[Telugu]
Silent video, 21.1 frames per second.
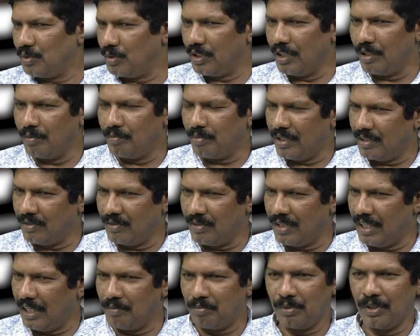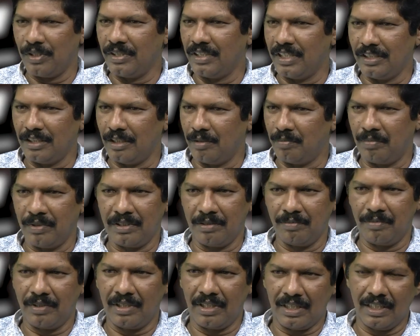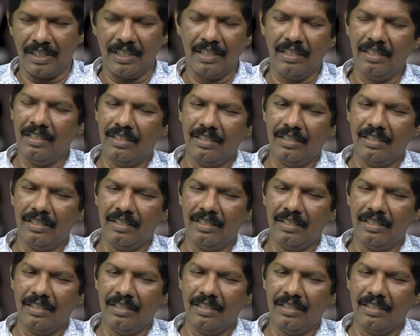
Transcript: షూటింగ్ పార్ట్ కూడా అయిపోయింది అని చెప్పేసి మనకి